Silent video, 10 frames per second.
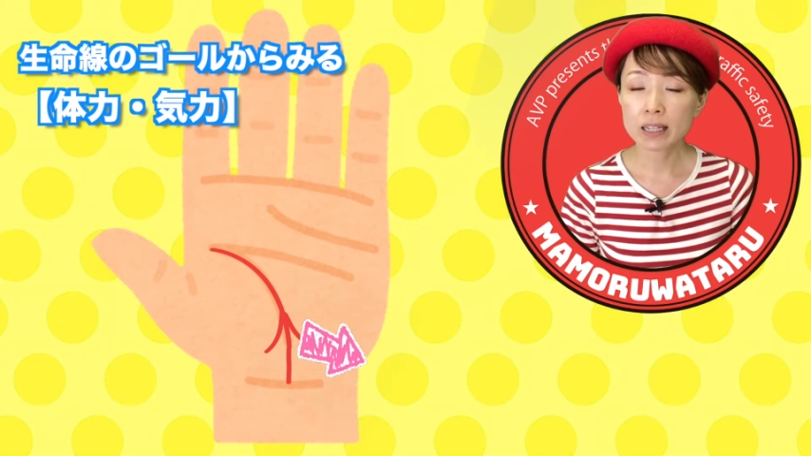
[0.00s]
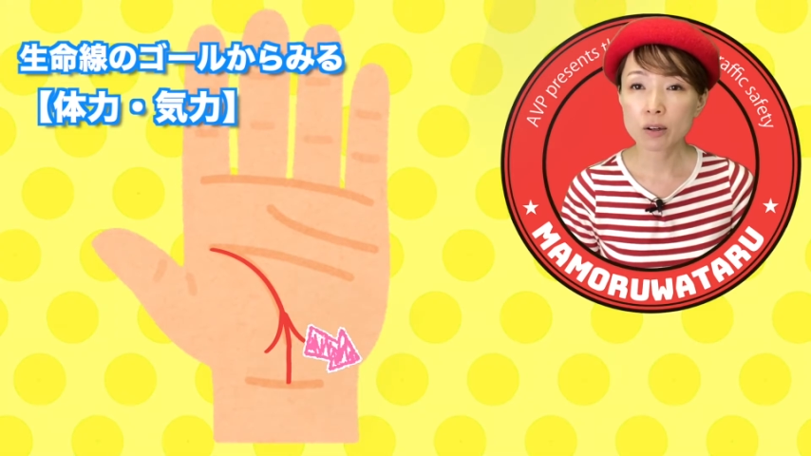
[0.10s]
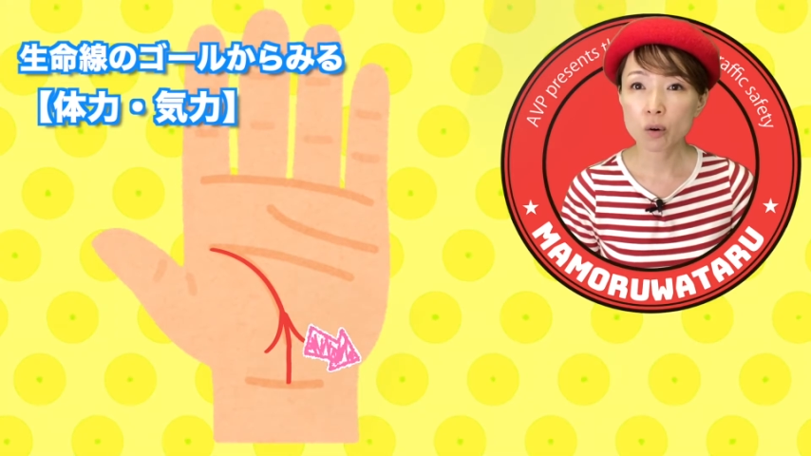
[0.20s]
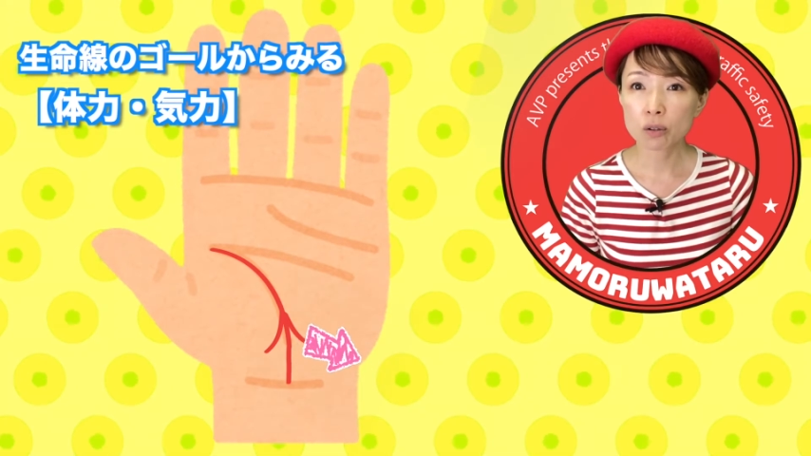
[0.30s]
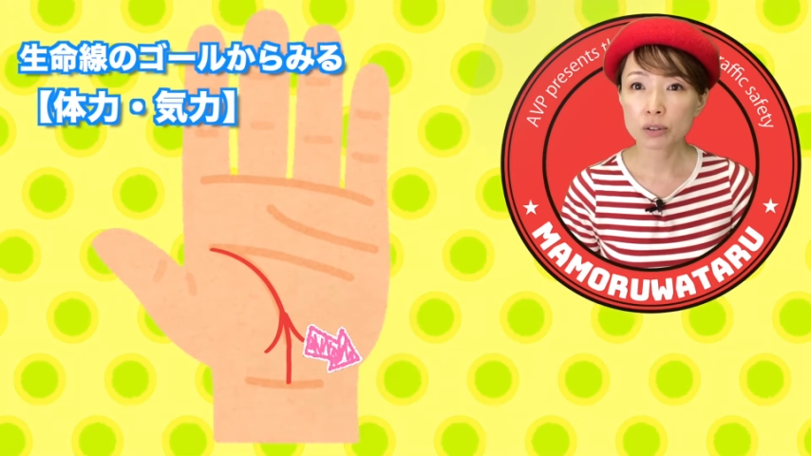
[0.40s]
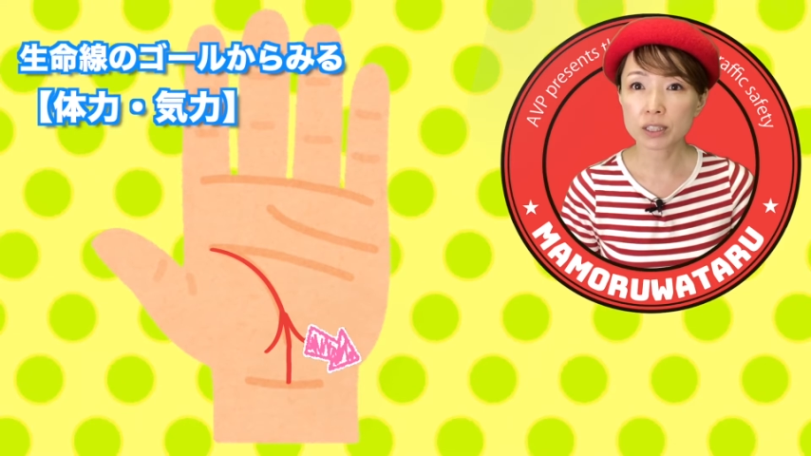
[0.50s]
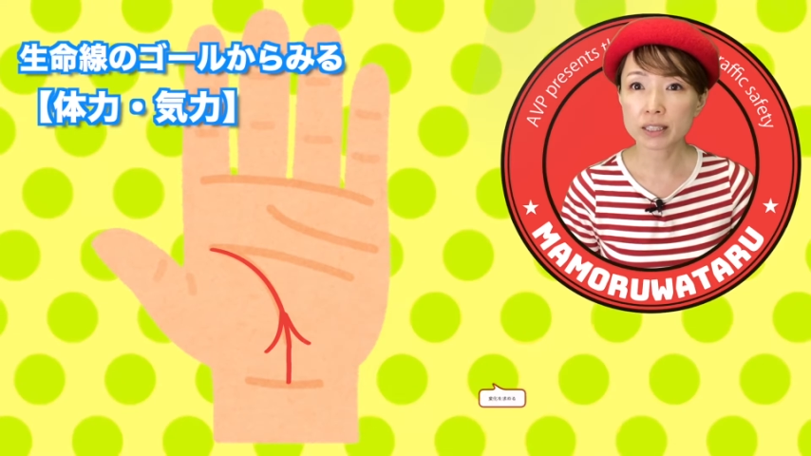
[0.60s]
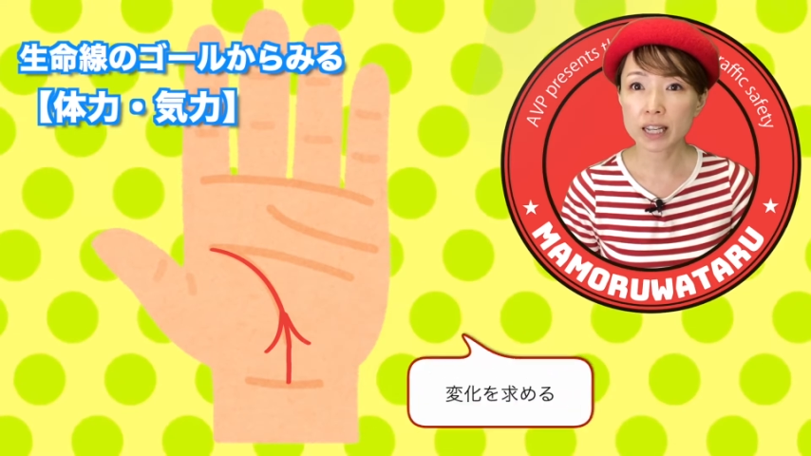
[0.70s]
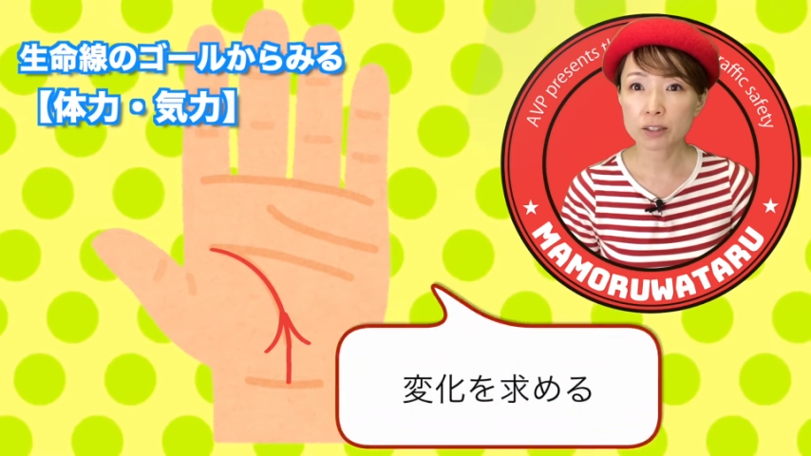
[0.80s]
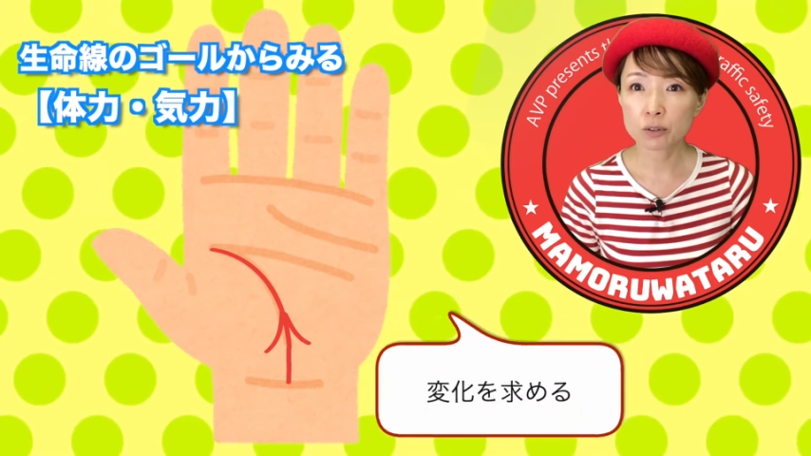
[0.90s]
でゴールし
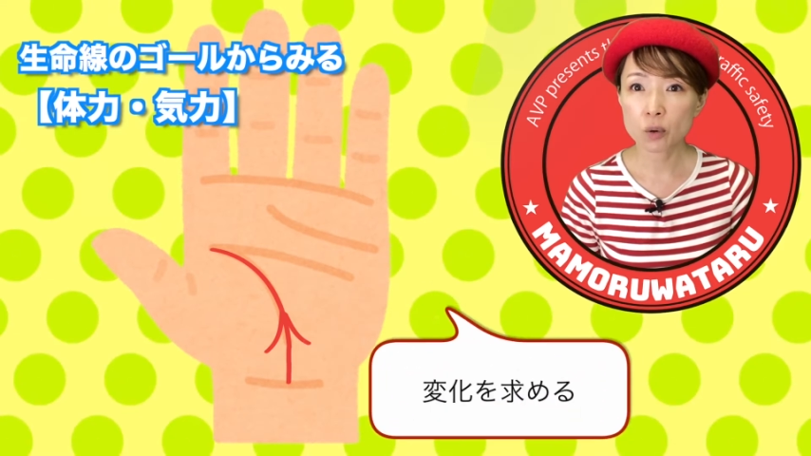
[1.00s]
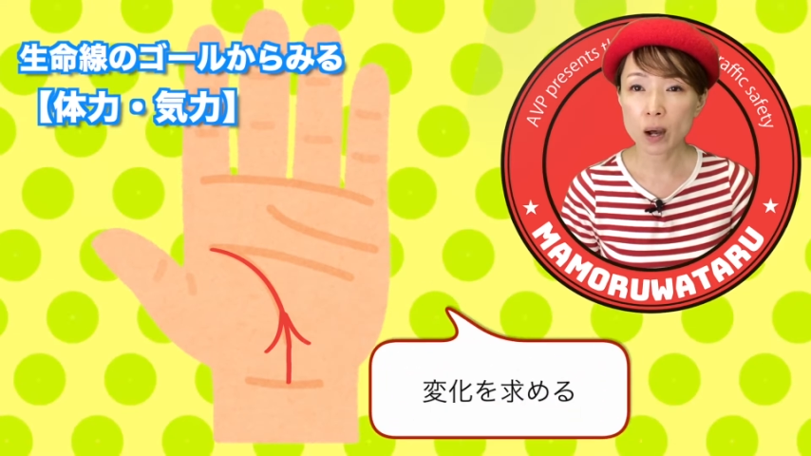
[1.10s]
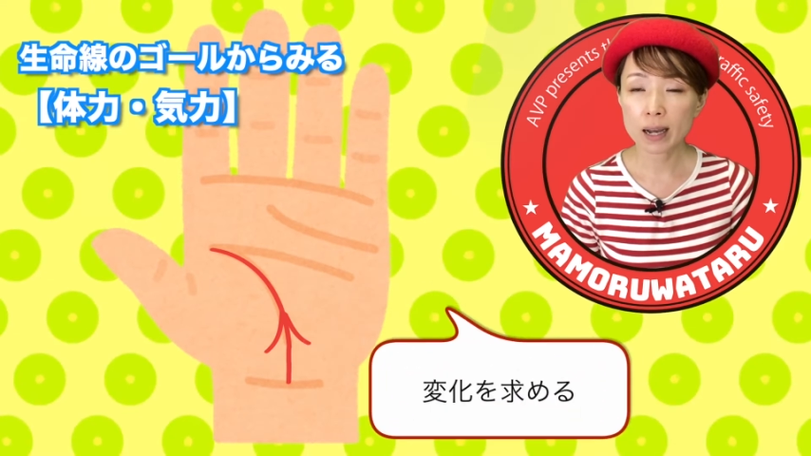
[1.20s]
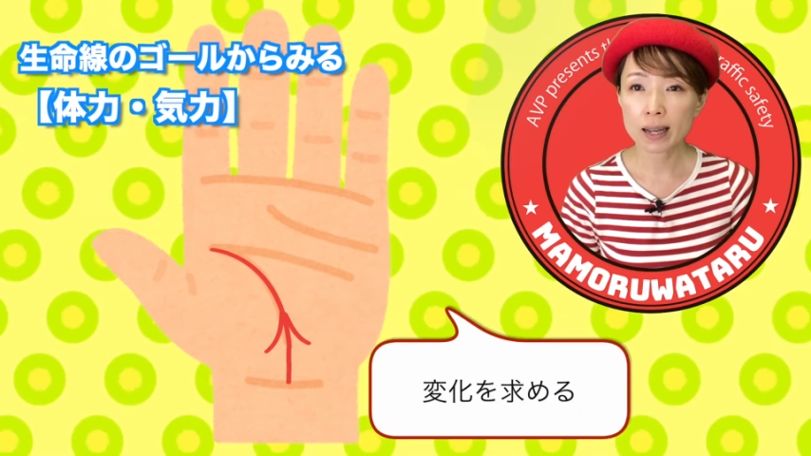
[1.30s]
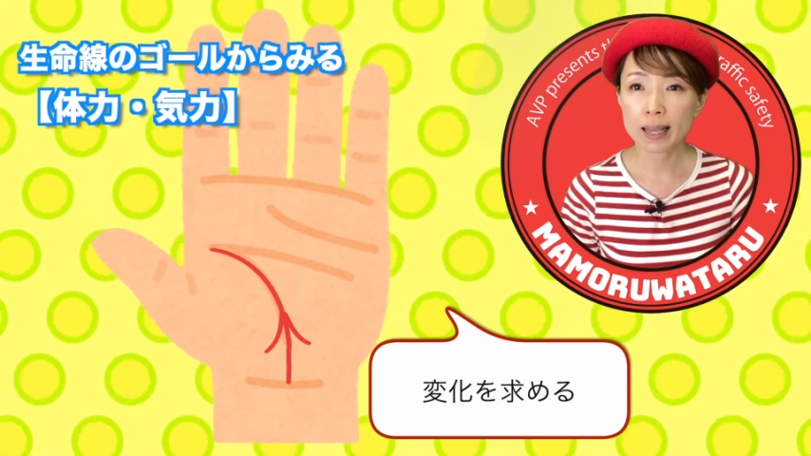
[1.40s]
ているのは